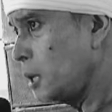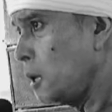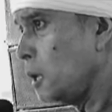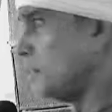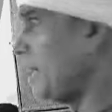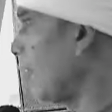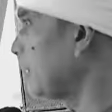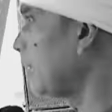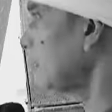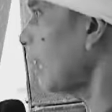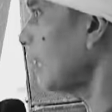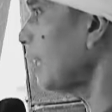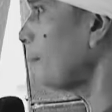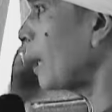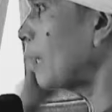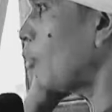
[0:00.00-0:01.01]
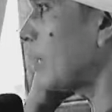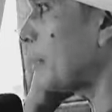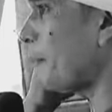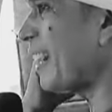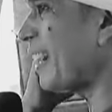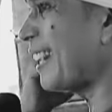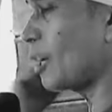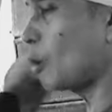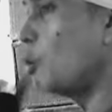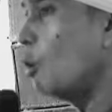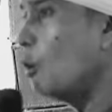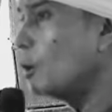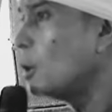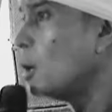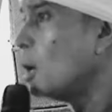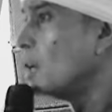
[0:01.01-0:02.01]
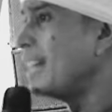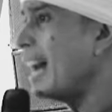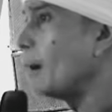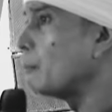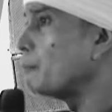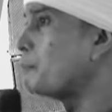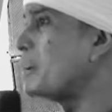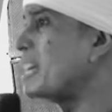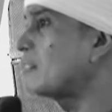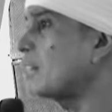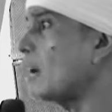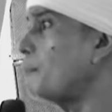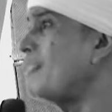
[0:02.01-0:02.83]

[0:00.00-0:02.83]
yang ditanamkan oleh para leluhur yang bisa